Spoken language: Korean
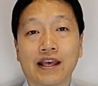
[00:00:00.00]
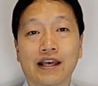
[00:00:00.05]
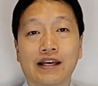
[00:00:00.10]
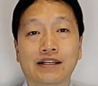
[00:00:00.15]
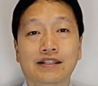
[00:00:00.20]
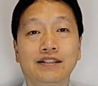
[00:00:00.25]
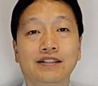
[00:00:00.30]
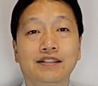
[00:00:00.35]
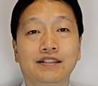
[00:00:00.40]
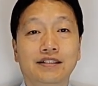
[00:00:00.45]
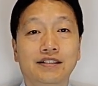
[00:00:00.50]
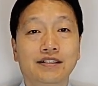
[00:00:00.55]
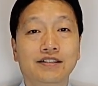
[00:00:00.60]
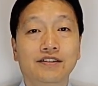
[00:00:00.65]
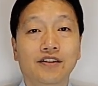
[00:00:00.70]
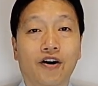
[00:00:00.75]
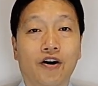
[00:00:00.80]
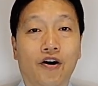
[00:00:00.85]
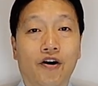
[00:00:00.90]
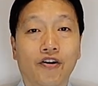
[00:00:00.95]
그
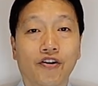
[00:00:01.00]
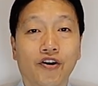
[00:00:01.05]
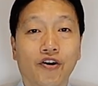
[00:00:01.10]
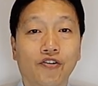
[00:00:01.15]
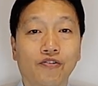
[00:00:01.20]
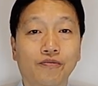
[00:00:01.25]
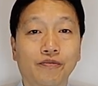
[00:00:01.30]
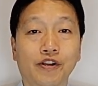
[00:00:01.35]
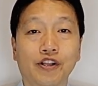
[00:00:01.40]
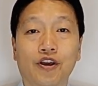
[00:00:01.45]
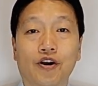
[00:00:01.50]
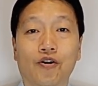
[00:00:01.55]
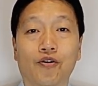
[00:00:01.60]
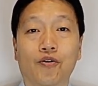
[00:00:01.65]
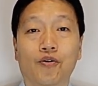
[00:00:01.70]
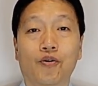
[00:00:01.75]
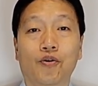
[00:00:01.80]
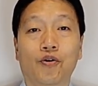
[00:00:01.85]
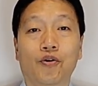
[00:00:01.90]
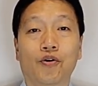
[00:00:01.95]
큰 어려움을
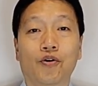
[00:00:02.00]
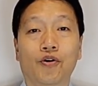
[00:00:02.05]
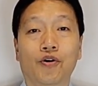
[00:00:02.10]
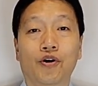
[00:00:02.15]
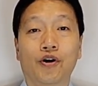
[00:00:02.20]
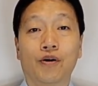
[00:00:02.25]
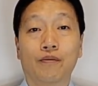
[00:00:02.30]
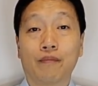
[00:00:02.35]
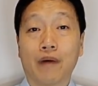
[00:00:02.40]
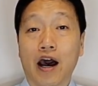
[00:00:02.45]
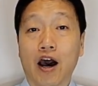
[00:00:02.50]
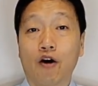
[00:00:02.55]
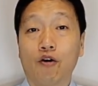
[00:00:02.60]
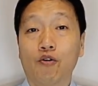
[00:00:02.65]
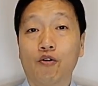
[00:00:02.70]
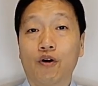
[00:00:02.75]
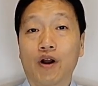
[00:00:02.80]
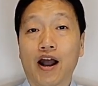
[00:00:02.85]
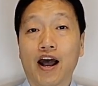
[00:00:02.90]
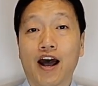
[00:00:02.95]
겪고
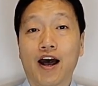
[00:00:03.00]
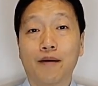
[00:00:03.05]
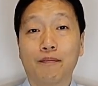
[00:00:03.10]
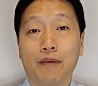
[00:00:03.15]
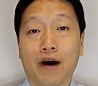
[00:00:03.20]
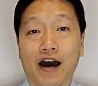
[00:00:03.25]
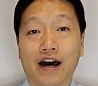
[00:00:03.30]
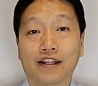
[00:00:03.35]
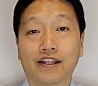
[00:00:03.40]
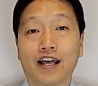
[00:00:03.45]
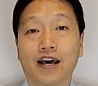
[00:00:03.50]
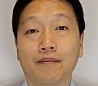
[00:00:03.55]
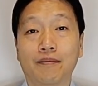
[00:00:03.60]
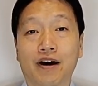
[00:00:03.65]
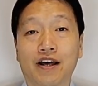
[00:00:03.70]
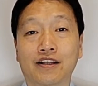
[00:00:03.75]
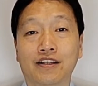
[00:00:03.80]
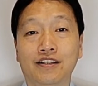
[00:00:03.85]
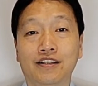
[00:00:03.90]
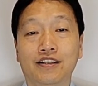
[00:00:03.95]
바울과
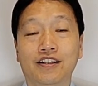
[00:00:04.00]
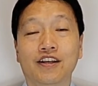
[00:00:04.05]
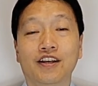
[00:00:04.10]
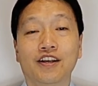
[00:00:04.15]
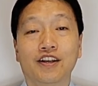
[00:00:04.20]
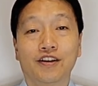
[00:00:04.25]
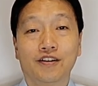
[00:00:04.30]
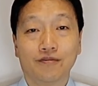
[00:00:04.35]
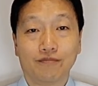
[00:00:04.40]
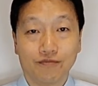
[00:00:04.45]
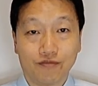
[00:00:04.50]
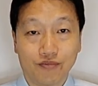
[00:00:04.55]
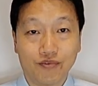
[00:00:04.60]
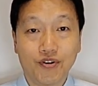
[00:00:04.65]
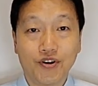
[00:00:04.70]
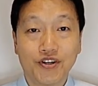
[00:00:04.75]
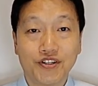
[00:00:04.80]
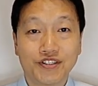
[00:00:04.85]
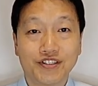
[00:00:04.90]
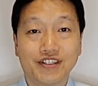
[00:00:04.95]
바나바는
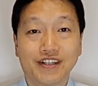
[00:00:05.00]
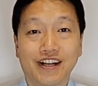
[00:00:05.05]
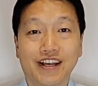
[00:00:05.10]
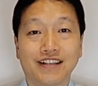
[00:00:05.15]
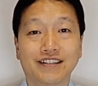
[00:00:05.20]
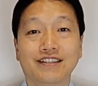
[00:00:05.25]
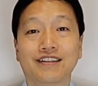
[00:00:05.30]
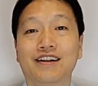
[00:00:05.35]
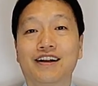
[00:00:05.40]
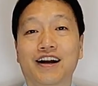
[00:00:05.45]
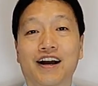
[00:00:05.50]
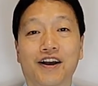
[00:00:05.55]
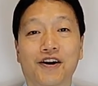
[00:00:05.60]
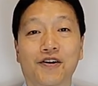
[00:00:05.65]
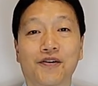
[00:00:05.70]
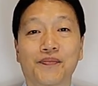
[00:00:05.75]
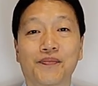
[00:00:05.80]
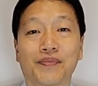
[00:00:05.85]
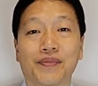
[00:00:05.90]
무엇을 했을까요?